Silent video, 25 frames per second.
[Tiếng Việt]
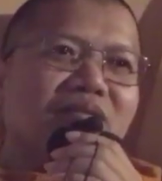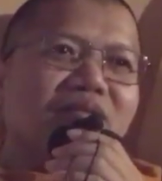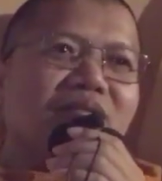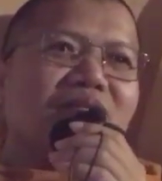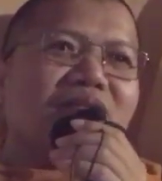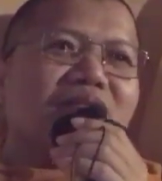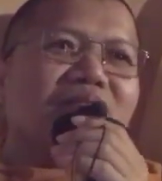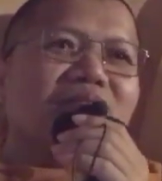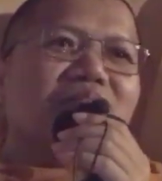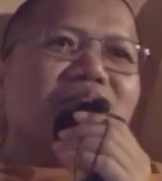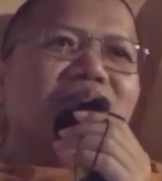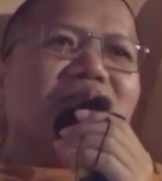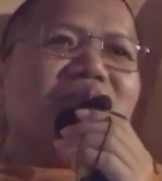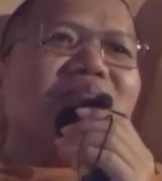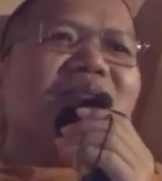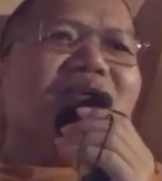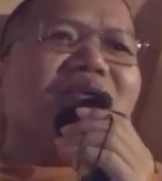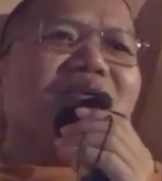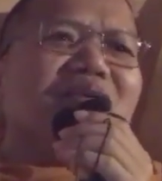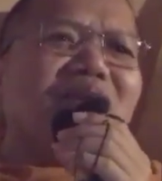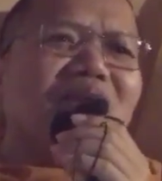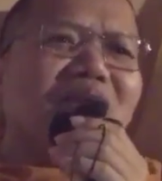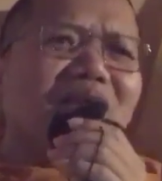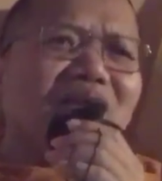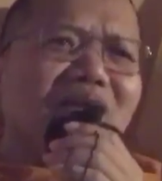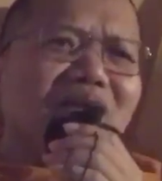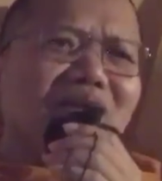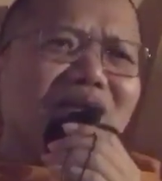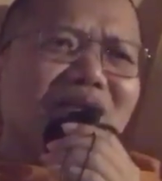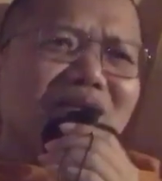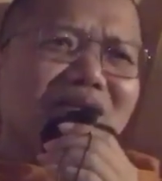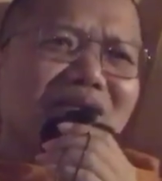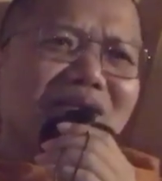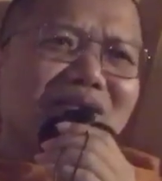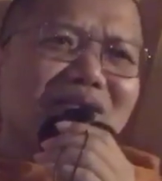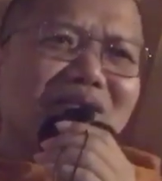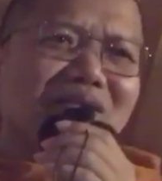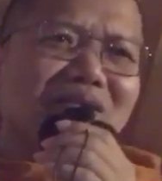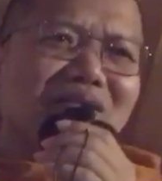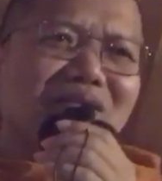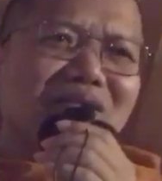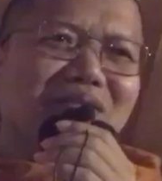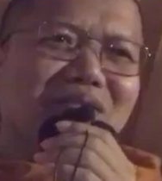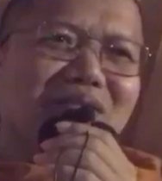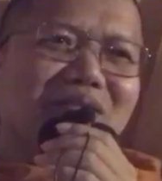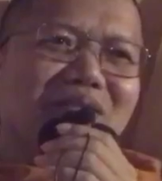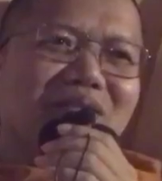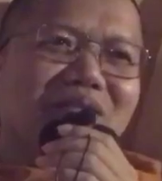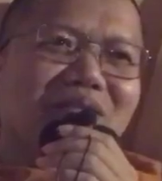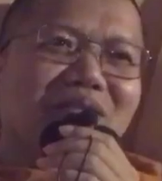bị bị tê
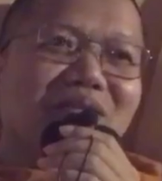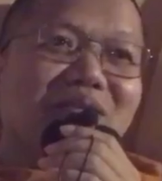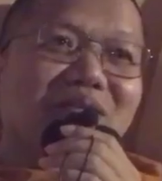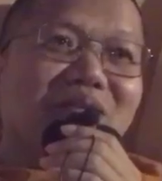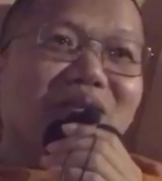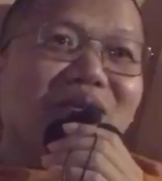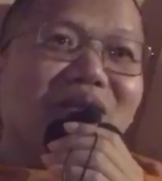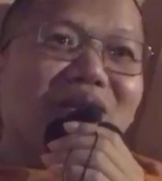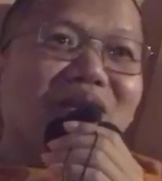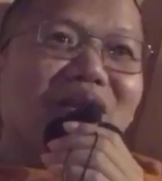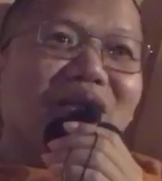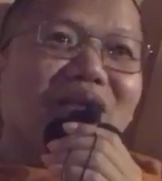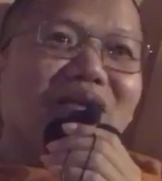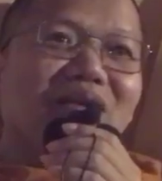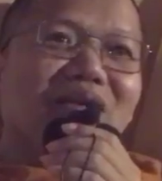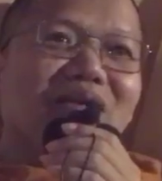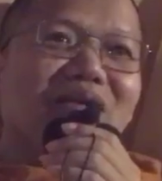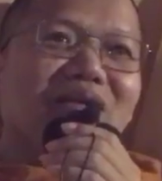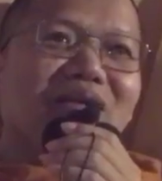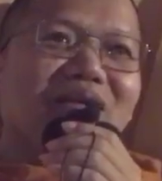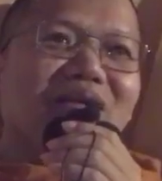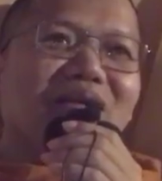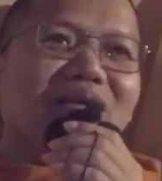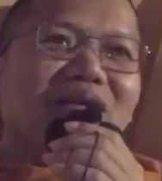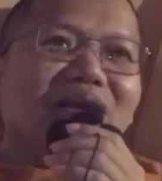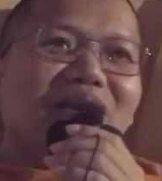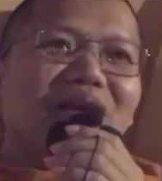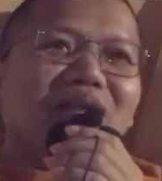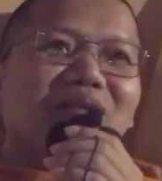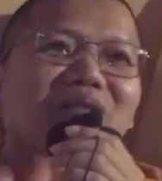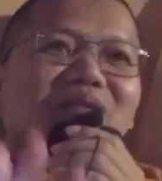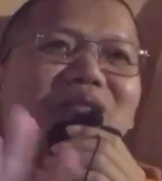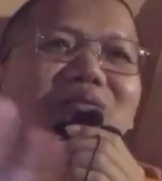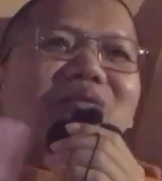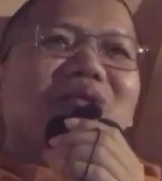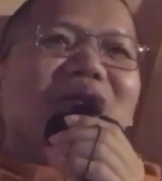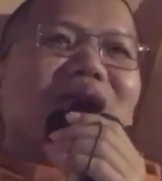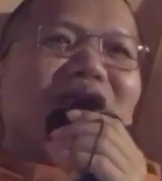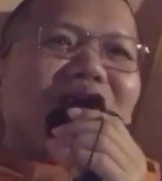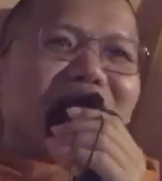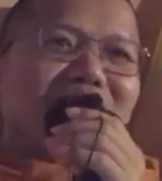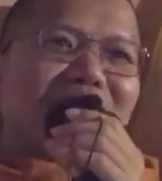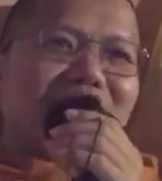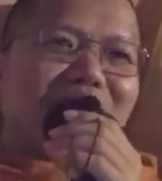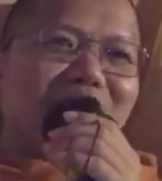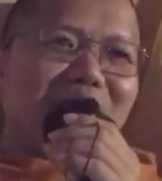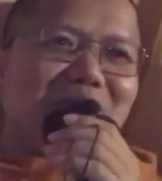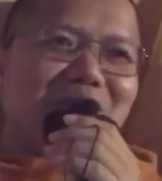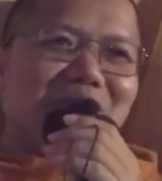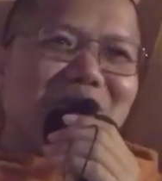vô lấy anh được ruột là
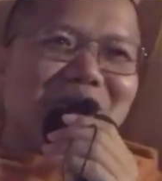từ